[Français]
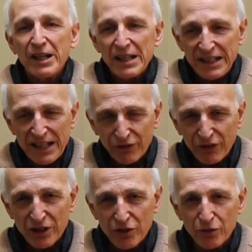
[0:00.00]

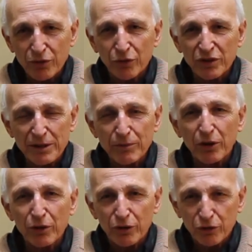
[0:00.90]
l'affection dont ils
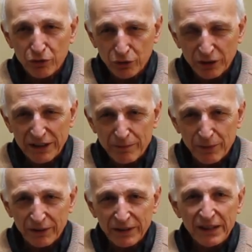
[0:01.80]
manquent
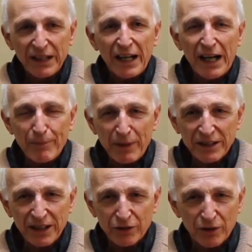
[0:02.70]
totalement. À
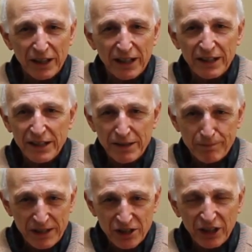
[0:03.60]
partir de là,
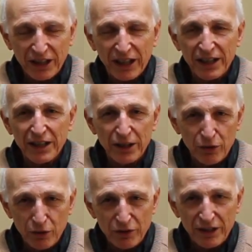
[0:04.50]
ben, j'ai créé une